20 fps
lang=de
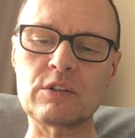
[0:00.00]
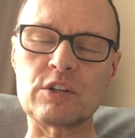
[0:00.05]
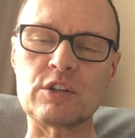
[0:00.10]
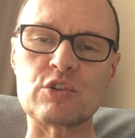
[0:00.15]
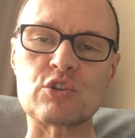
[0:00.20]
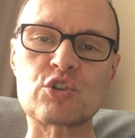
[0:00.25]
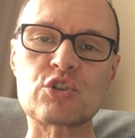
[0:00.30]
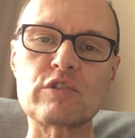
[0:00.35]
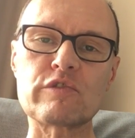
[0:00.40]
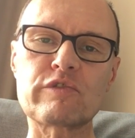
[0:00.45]

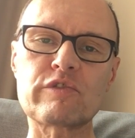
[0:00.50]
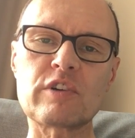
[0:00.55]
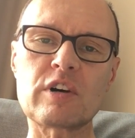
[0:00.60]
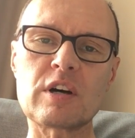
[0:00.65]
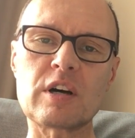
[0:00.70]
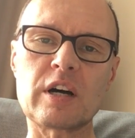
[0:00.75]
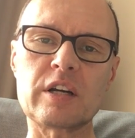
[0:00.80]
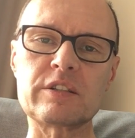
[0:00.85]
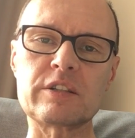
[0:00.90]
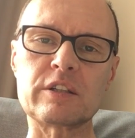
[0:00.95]
Die
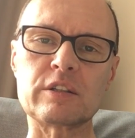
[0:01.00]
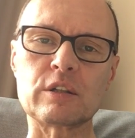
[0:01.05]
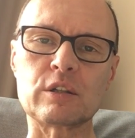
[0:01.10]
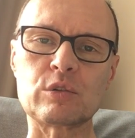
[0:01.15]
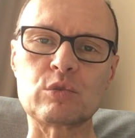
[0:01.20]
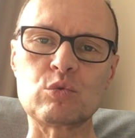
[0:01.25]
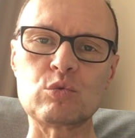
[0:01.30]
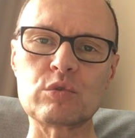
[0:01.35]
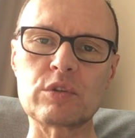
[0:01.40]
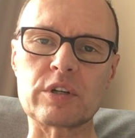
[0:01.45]
Schiffer an den
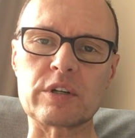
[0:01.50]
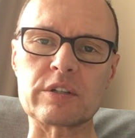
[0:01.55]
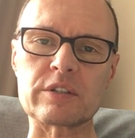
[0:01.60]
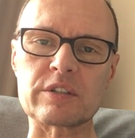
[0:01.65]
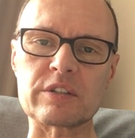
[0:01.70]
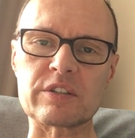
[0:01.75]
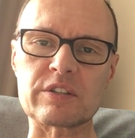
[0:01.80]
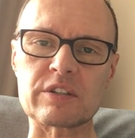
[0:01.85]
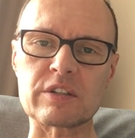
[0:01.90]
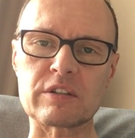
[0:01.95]

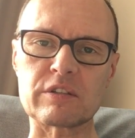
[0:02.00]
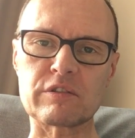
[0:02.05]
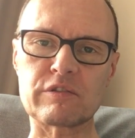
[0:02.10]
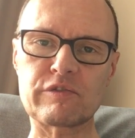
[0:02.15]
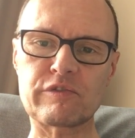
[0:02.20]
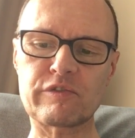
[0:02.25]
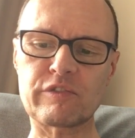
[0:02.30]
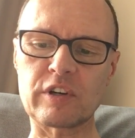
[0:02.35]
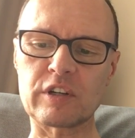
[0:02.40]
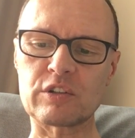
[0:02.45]
Rudern sind
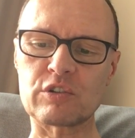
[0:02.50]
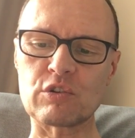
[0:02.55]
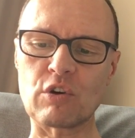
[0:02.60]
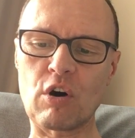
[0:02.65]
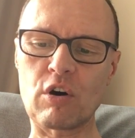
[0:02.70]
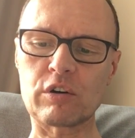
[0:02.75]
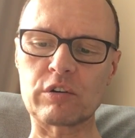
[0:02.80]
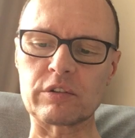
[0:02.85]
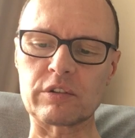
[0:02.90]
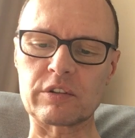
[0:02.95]

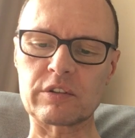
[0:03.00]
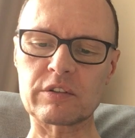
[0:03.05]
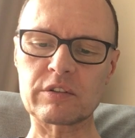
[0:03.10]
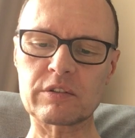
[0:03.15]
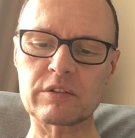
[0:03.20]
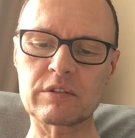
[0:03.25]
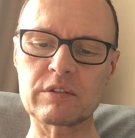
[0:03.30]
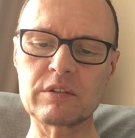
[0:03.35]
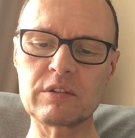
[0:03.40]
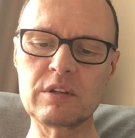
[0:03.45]
verdorrt,
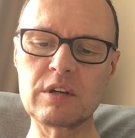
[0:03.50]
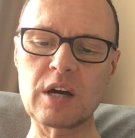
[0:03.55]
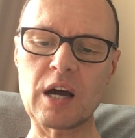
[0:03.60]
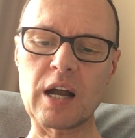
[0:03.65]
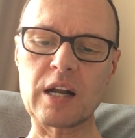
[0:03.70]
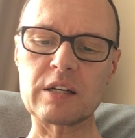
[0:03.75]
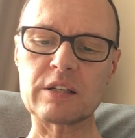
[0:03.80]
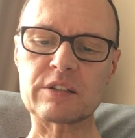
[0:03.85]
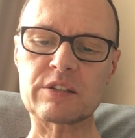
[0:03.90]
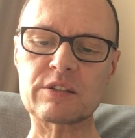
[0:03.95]

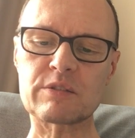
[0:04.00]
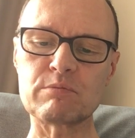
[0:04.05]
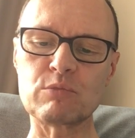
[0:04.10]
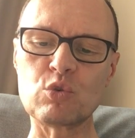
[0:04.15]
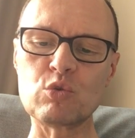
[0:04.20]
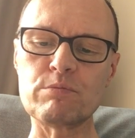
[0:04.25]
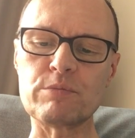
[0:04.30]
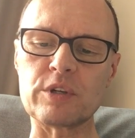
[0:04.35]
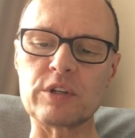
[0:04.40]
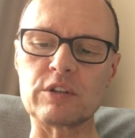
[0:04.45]
als
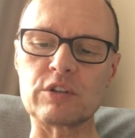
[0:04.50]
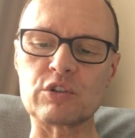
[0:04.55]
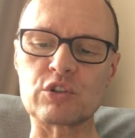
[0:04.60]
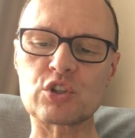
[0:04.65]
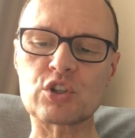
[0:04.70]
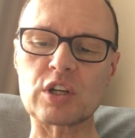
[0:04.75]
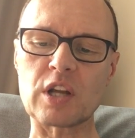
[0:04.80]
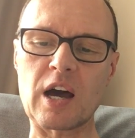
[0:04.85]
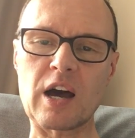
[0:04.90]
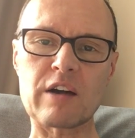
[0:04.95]
Mumien
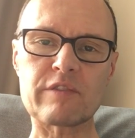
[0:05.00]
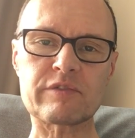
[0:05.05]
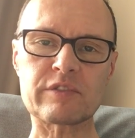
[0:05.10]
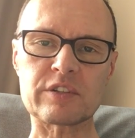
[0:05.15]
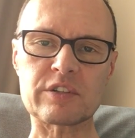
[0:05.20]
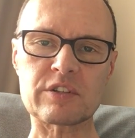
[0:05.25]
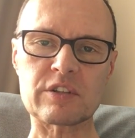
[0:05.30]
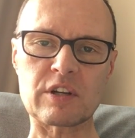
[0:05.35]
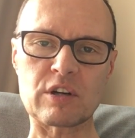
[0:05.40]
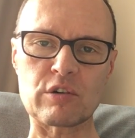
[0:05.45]

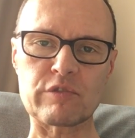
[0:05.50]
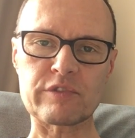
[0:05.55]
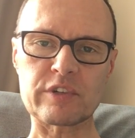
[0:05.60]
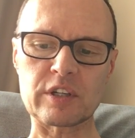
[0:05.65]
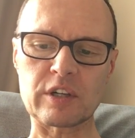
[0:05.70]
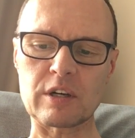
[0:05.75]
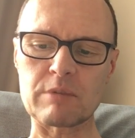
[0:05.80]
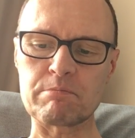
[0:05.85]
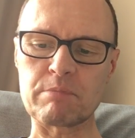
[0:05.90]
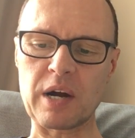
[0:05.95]
schlafen sie auf
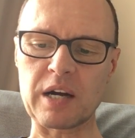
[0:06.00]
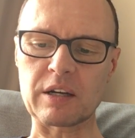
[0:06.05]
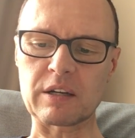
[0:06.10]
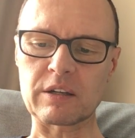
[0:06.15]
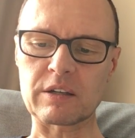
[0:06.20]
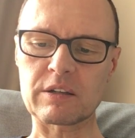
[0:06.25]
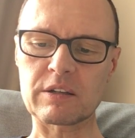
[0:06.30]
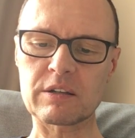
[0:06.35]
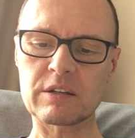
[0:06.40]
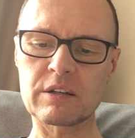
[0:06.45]
ihrer
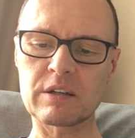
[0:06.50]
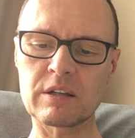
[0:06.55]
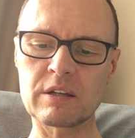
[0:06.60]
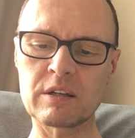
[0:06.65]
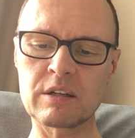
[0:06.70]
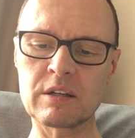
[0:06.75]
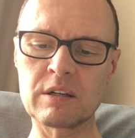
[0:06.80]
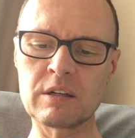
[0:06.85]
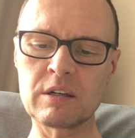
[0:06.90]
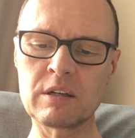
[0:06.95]
Bank.
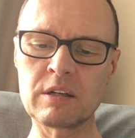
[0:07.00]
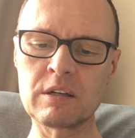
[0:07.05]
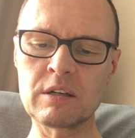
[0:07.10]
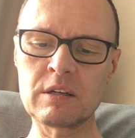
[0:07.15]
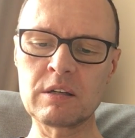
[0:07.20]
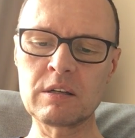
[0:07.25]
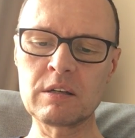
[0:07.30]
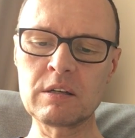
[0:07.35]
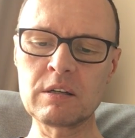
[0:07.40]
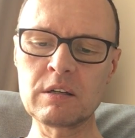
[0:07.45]

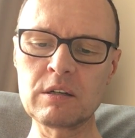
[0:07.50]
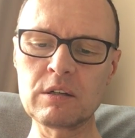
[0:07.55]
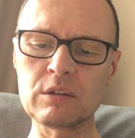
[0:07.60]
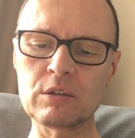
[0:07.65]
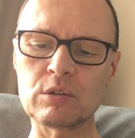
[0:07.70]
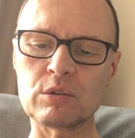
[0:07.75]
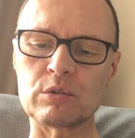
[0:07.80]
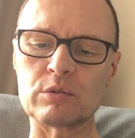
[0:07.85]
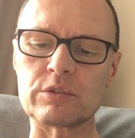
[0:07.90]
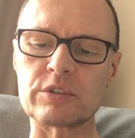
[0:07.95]

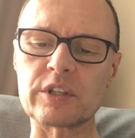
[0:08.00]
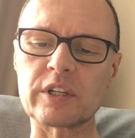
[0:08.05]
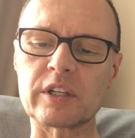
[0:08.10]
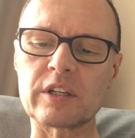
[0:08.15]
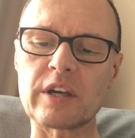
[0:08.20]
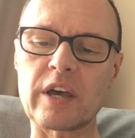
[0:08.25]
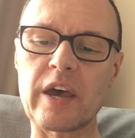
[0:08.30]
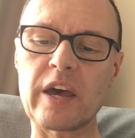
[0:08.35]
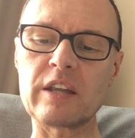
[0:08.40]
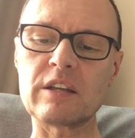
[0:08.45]
Und
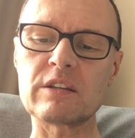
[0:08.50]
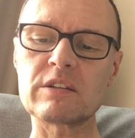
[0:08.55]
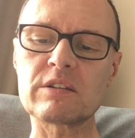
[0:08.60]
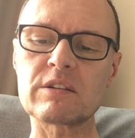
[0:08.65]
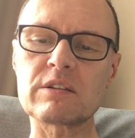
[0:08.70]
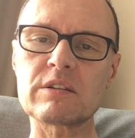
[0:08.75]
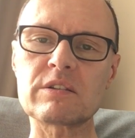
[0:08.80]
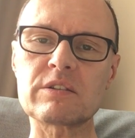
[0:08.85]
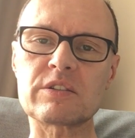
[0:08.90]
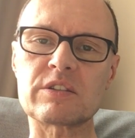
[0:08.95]
ihre
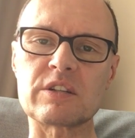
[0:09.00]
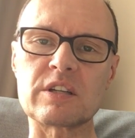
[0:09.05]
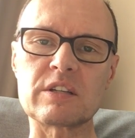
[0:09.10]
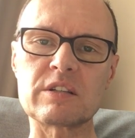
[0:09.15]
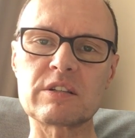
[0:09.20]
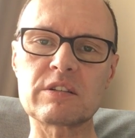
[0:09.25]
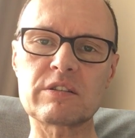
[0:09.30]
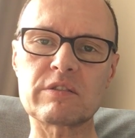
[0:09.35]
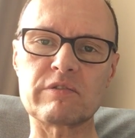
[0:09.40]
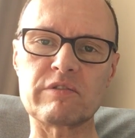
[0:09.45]
Hände
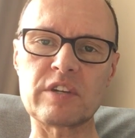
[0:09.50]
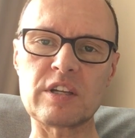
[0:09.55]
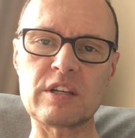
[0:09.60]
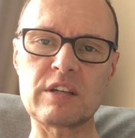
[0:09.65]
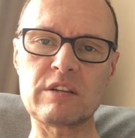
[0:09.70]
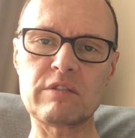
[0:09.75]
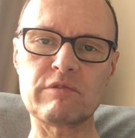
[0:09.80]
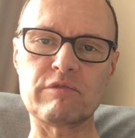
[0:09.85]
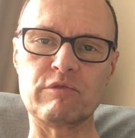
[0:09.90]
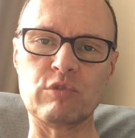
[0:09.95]
sind
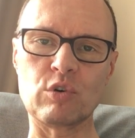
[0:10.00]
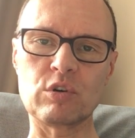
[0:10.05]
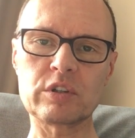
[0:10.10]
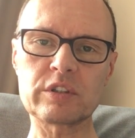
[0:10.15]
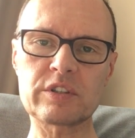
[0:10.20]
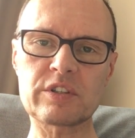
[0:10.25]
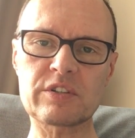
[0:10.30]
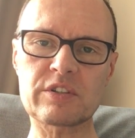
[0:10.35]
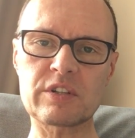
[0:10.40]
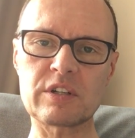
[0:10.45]
wie
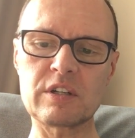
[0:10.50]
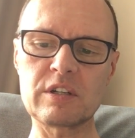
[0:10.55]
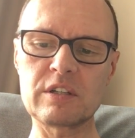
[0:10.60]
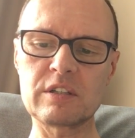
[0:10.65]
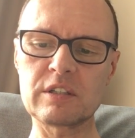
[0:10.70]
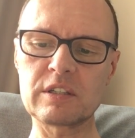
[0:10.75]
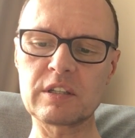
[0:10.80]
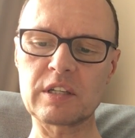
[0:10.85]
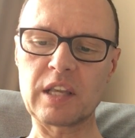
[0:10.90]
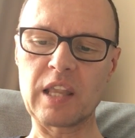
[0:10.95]

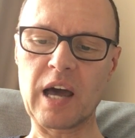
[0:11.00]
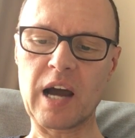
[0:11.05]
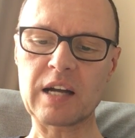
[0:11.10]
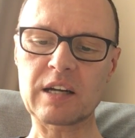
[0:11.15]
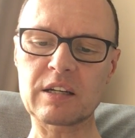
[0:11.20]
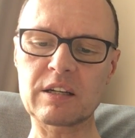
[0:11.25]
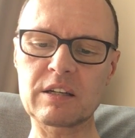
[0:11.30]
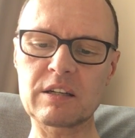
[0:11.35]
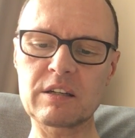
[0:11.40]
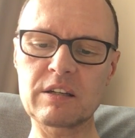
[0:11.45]
Wurzeln
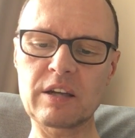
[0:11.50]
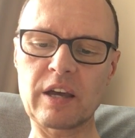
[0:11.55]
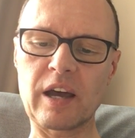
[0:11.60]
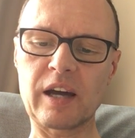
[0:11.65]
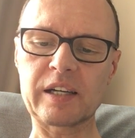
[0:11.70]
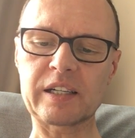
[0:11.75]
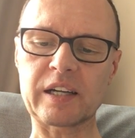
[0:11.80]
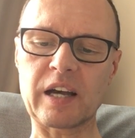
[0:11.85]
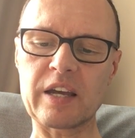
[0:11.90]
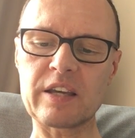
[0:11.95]
lang
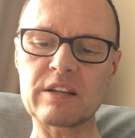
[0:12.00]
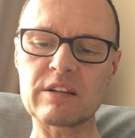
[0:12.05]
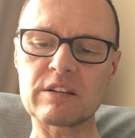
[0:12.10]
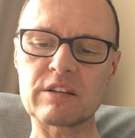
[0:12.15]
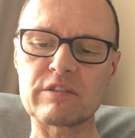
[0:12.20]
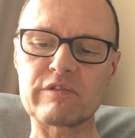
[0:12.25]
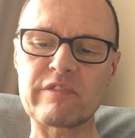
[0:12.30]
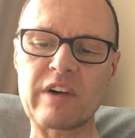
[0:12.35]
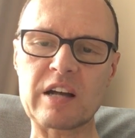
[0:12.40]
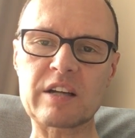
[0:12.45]

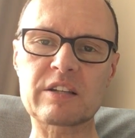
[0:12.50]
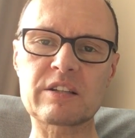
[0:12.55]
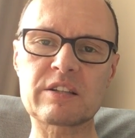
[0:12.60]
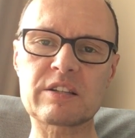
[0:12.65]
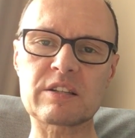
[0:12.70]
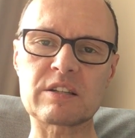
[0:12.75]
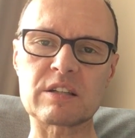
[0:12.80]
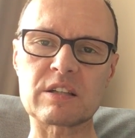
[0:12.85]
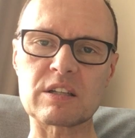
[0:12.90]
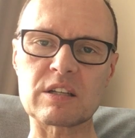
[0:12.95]

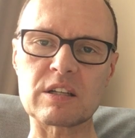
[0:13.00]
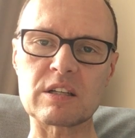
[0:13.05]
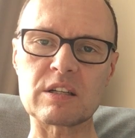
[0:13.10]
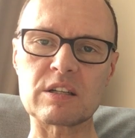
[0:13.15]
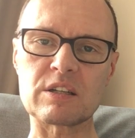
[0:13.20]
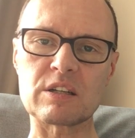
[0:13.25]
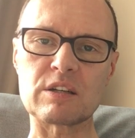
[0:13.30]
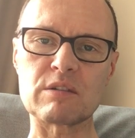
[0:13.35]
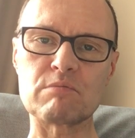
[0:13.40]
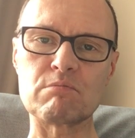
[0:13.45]
hereingewachsen
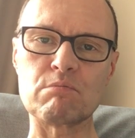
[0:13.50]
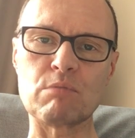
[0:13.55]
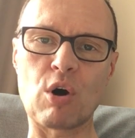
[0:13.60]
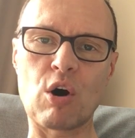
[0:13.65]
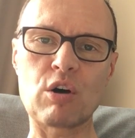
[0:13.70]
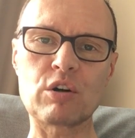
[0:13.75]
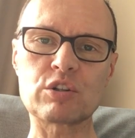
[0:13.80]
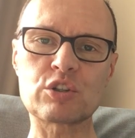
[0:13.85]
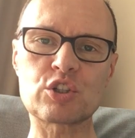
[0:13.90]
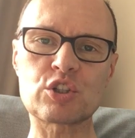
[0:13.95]
in den
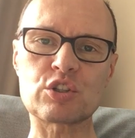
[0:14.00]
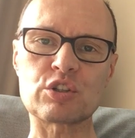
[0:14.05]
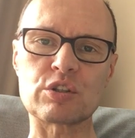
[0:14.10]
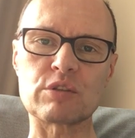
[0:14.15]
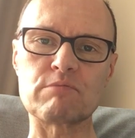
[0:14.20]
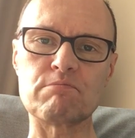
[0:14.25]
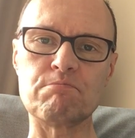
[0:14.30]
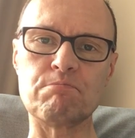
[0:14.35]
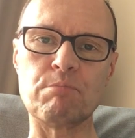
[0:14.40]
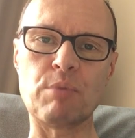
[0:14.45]

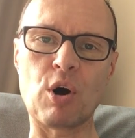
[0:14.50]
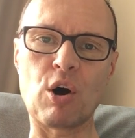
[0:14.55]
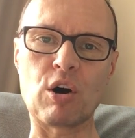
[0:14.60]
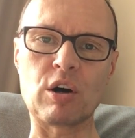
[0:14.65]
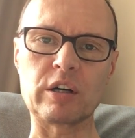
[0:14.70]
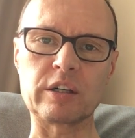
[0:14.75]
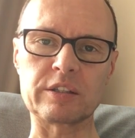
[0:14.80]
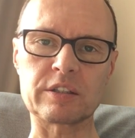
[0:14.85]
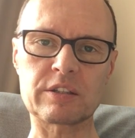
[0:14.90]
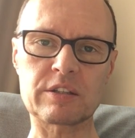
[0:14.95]
morschen
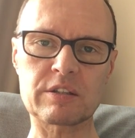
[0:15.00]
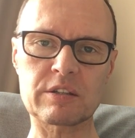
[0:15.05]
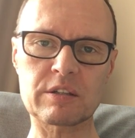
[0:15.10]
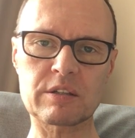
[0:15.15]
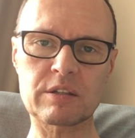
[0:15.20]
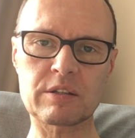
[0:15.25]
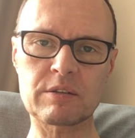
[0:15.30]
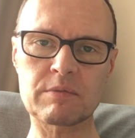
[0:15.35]
Bord.